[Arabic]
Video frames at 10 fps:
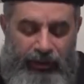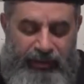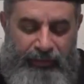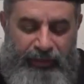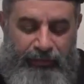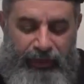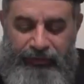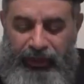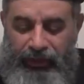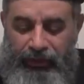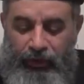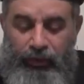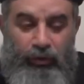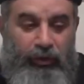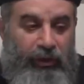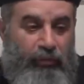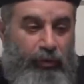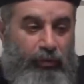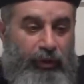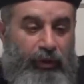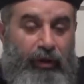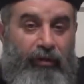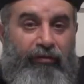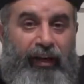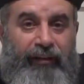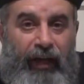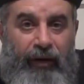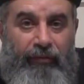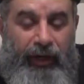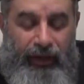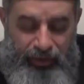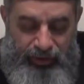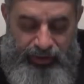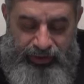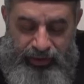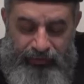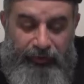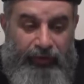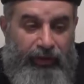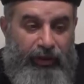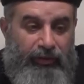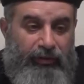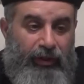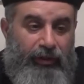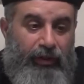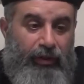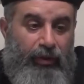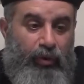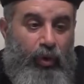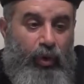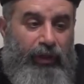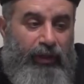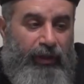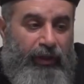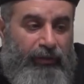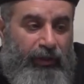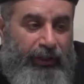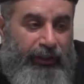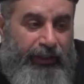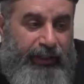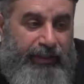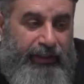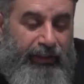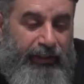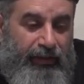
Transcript: زي ما انا بفتح كده اهوت قدامكم فتح بقى سفر الخطايا كل الخطايا الناس دي